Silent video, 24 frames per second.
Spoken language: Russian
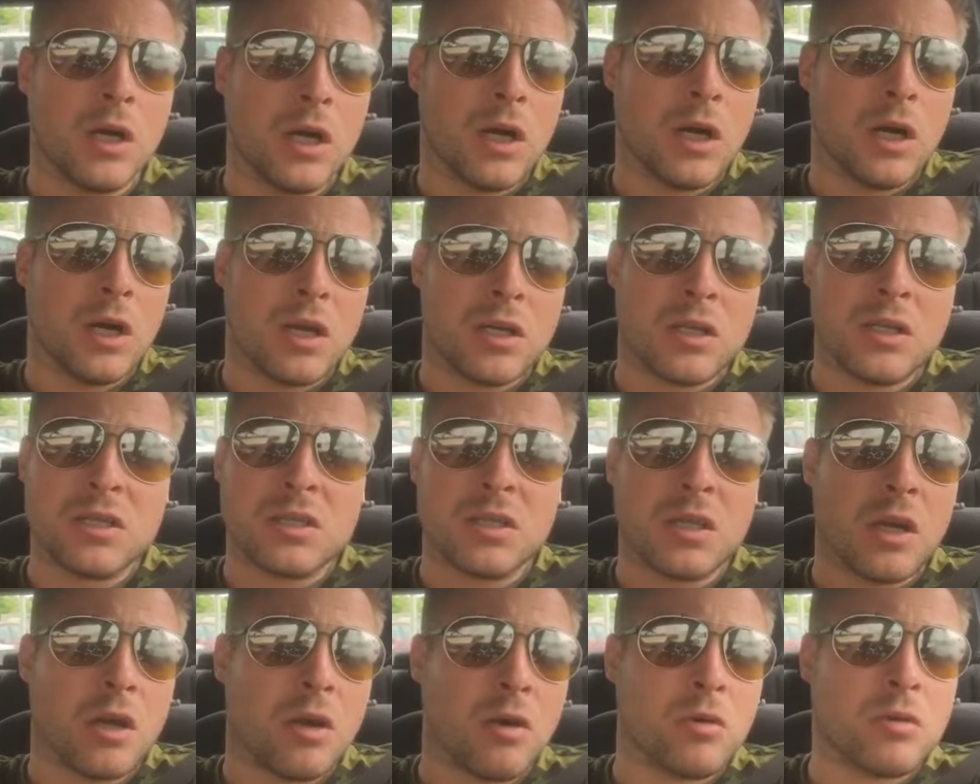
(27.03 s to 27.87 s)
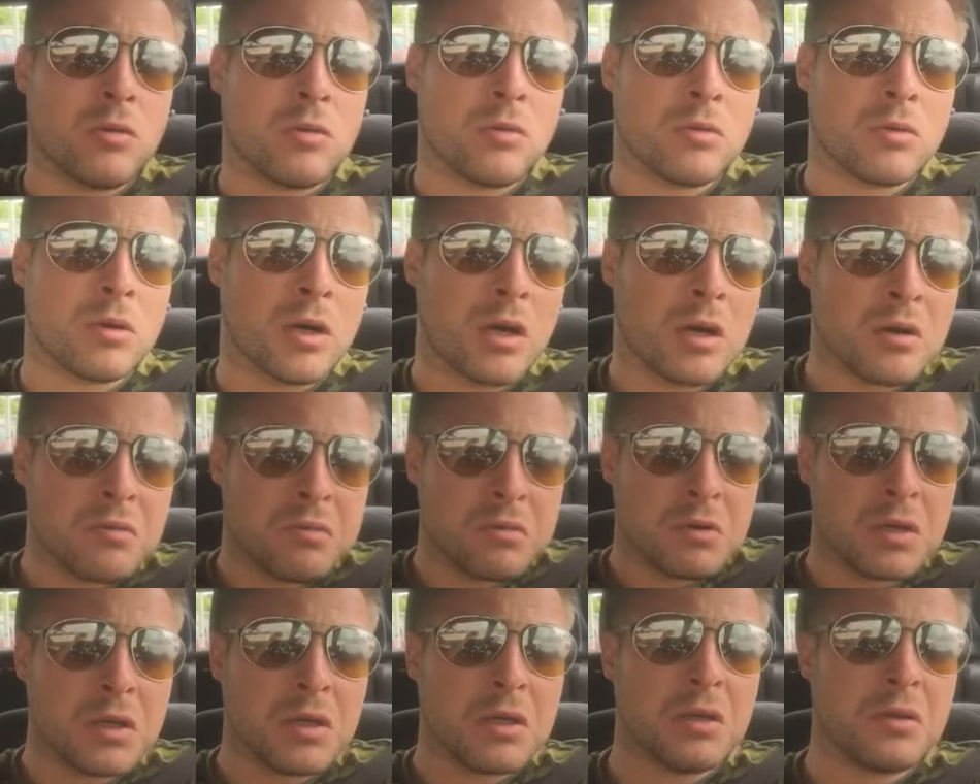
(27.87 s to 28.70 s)
А, не знаю, как
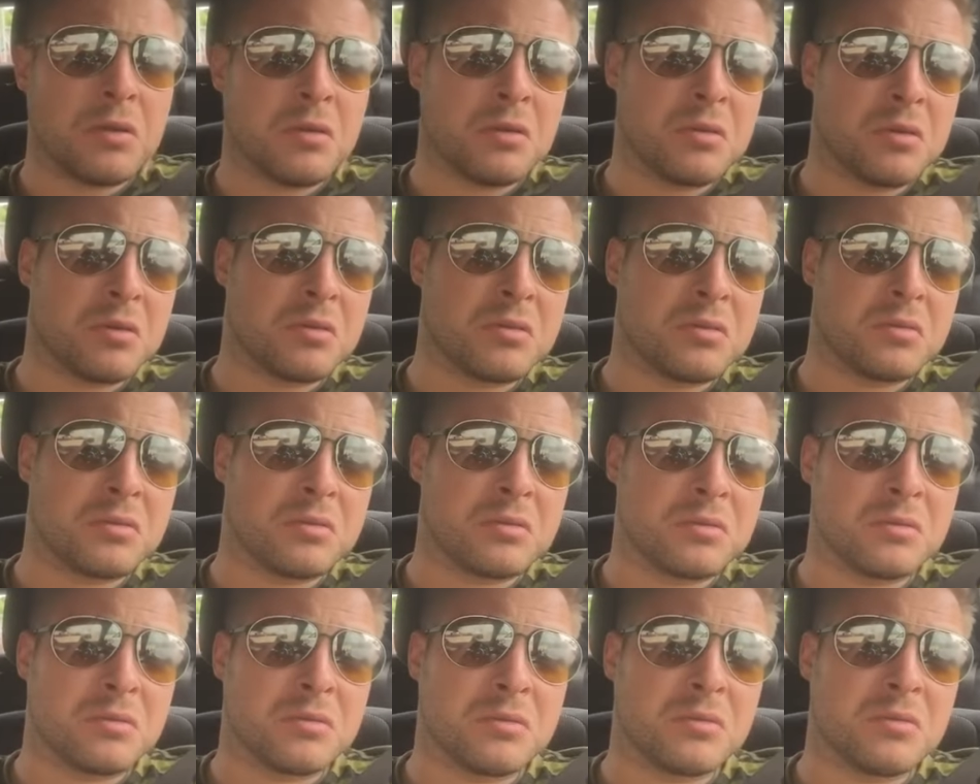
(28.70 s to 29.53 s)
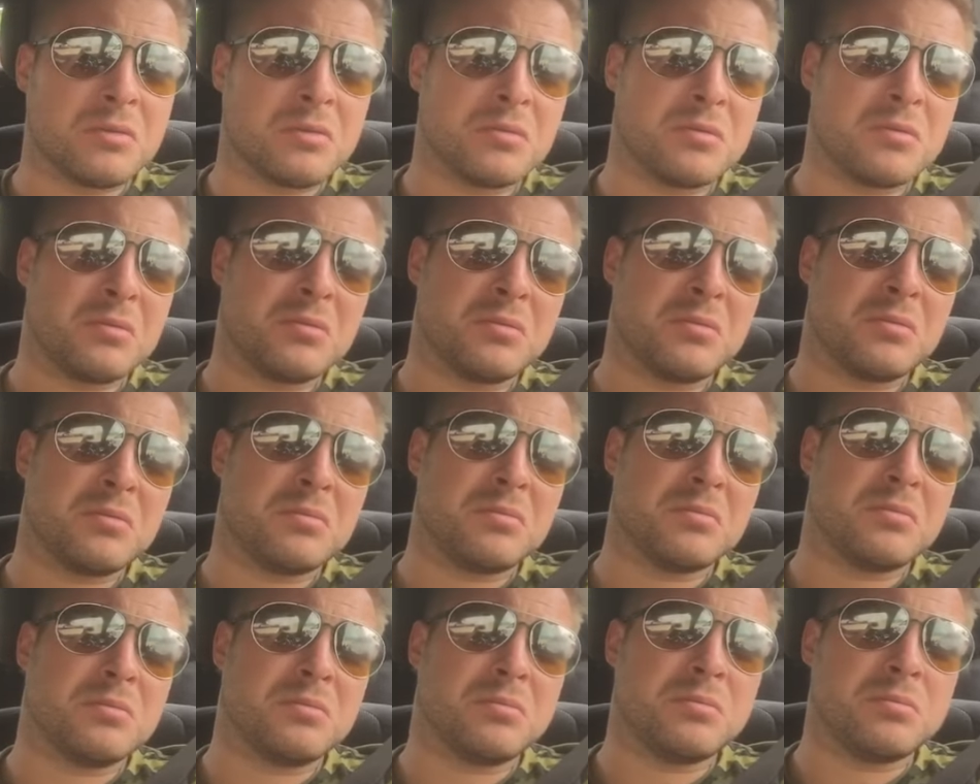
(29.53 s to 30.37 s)
вы, э,
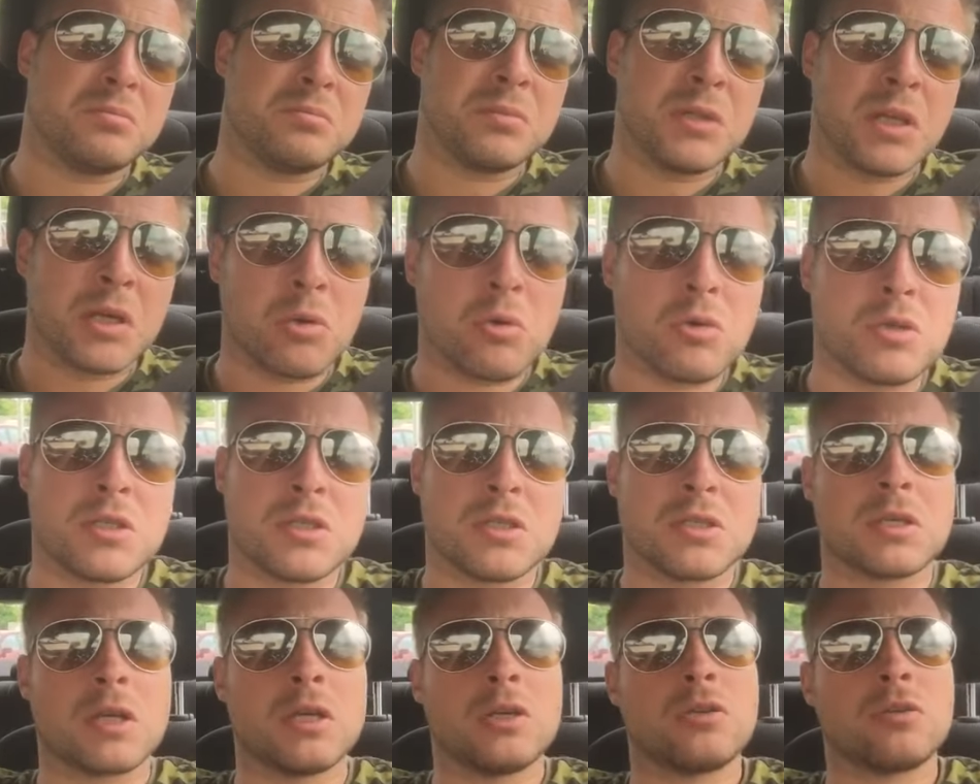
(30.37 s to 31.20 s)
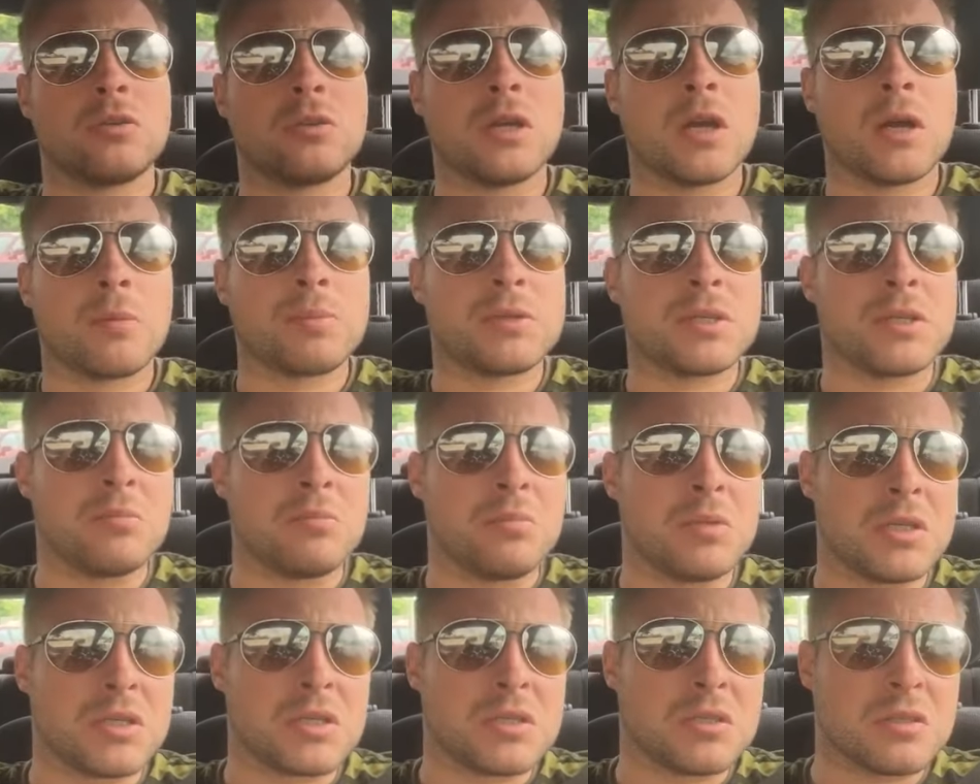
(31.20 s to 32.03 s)
мне хочется сказать, что я
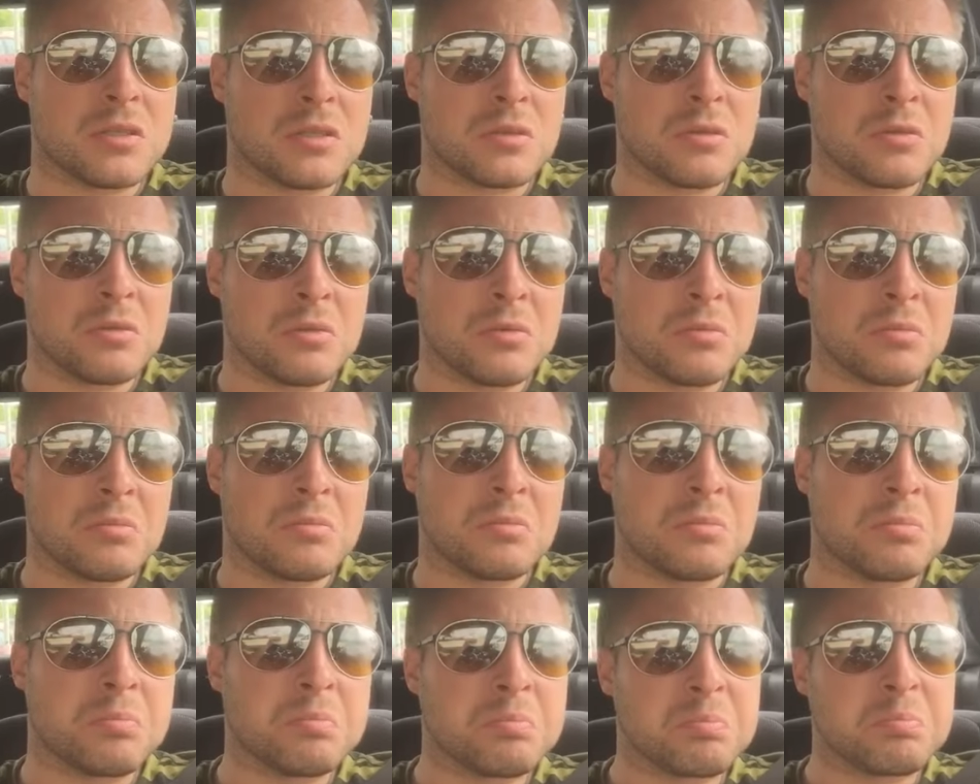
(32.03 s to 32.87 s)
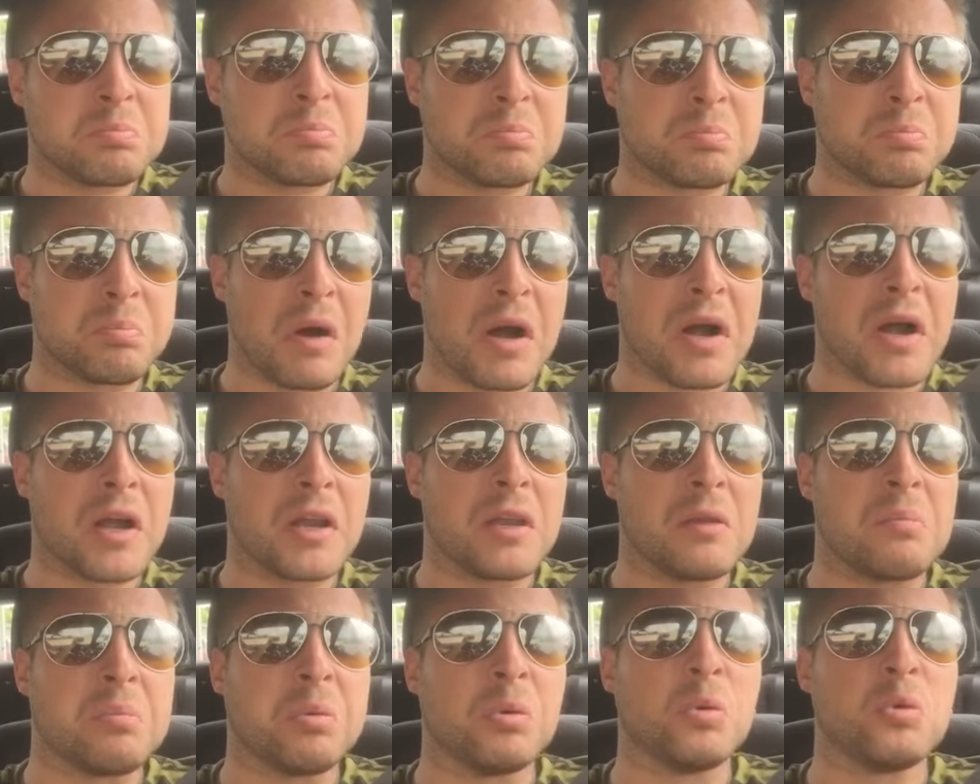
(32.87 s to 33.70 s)
оптимист, но пока
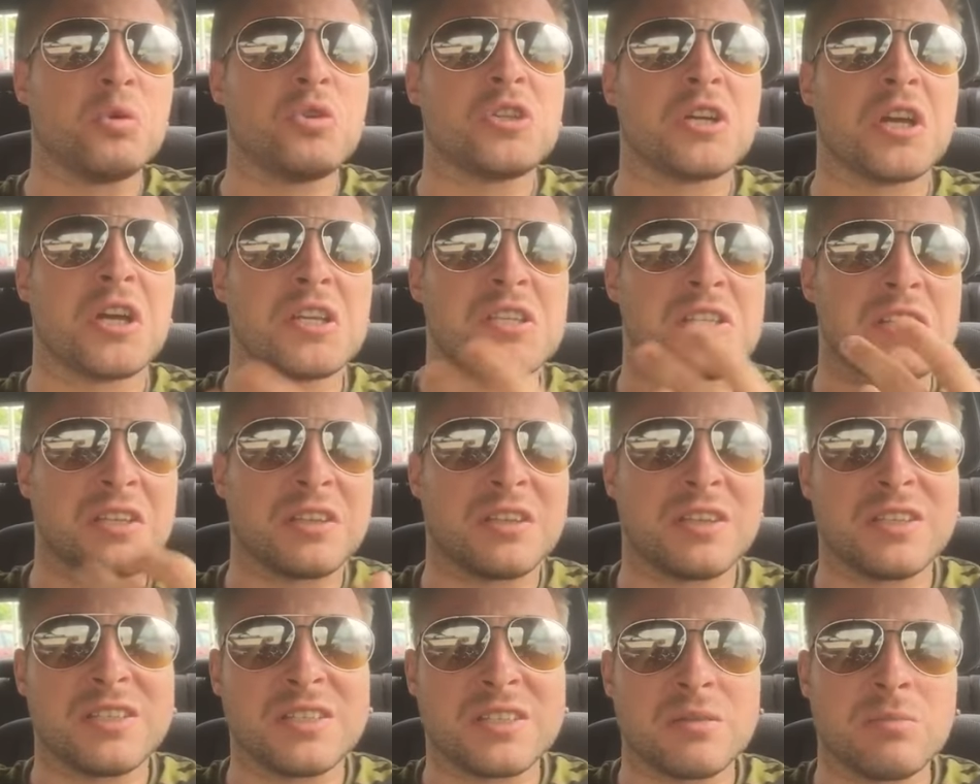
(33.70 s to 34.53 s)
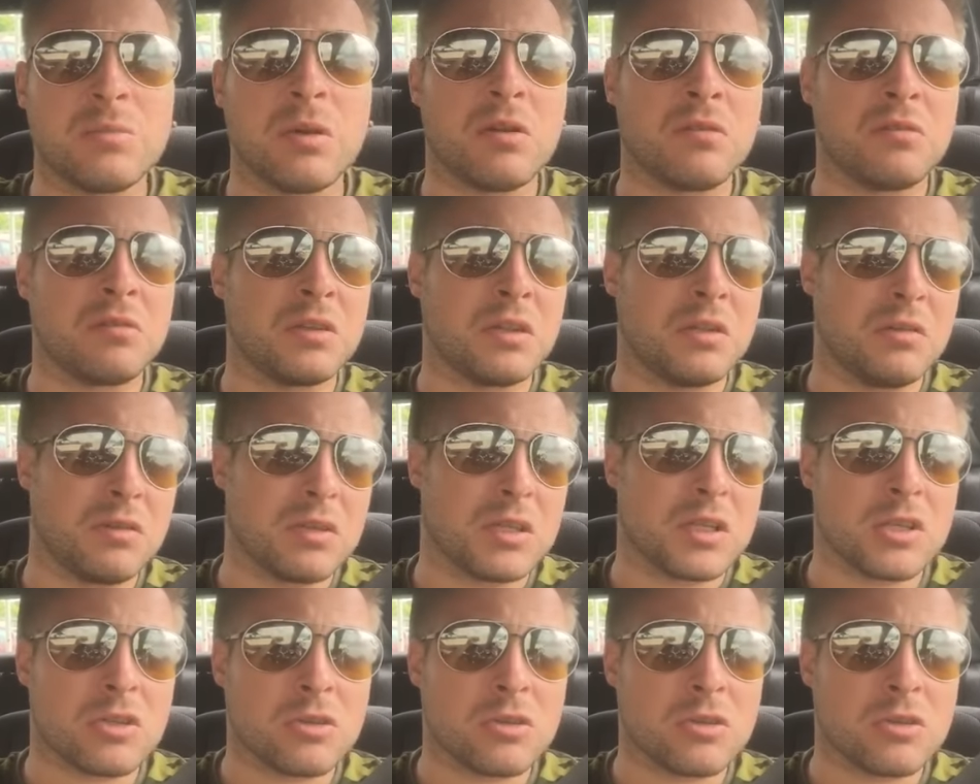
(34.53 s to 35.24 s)
не получается это из себя выдавить.